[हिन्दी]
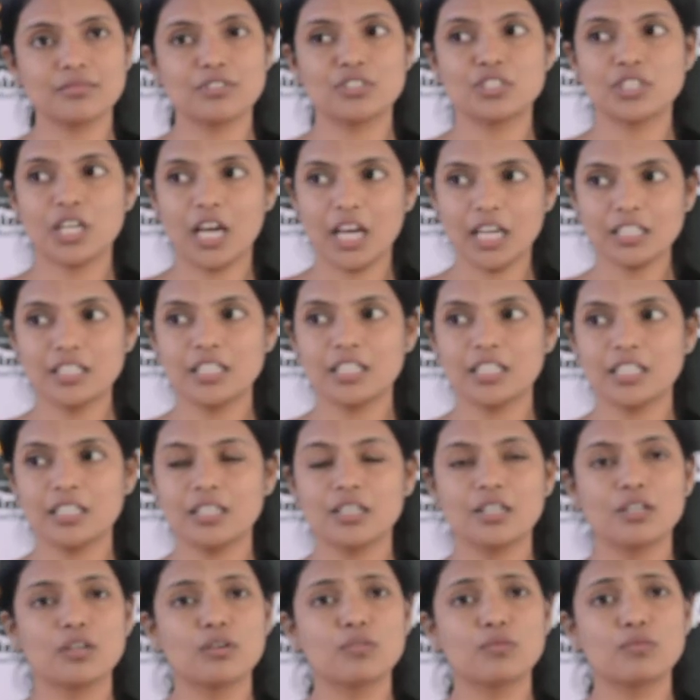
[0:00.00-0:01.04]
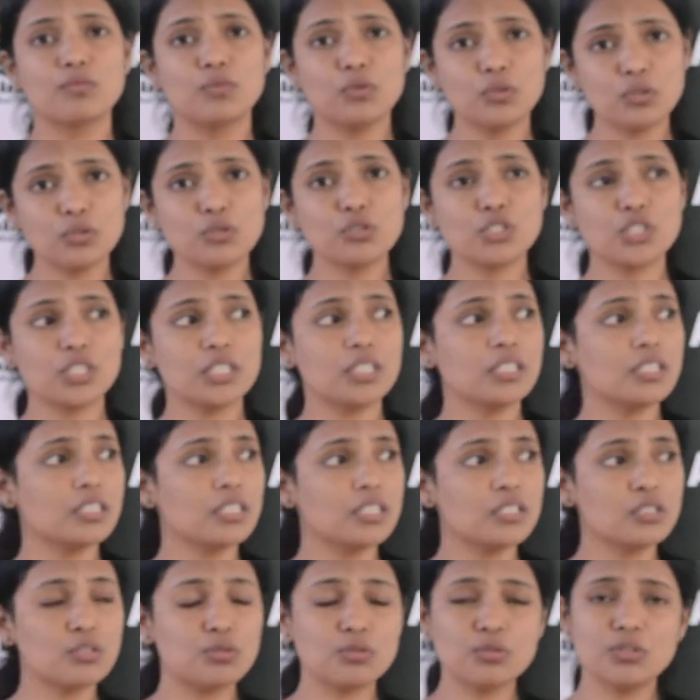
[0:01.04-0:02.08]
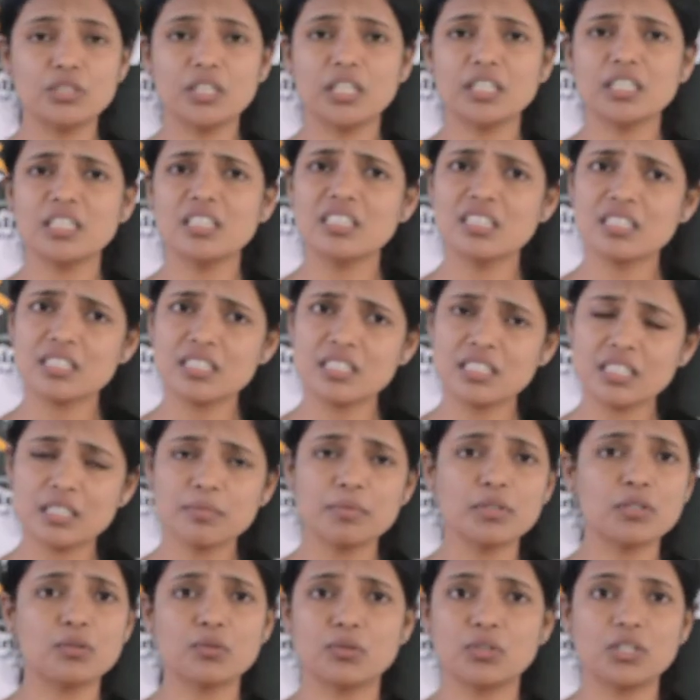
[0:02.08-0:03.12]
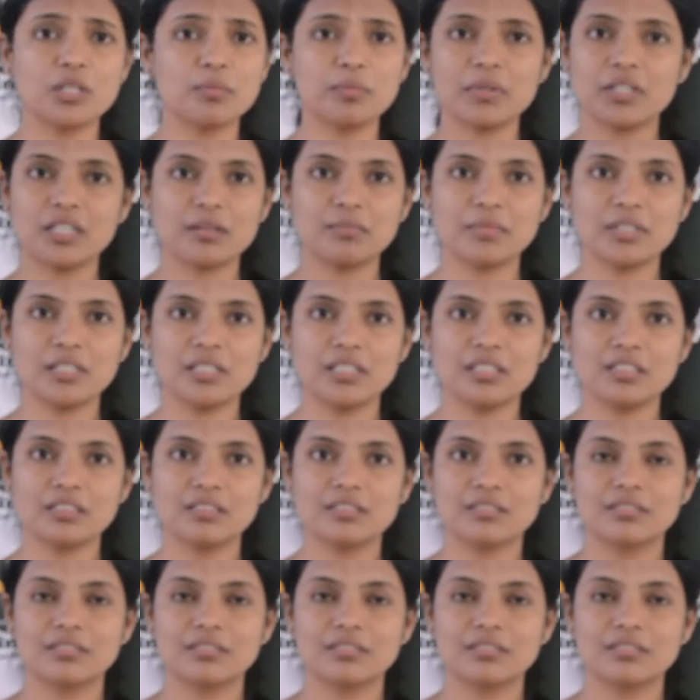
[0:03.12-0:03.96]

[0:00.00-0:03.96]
शायद ही वो खुशी इस दुनिया के किसी भी कोने पे ना मिले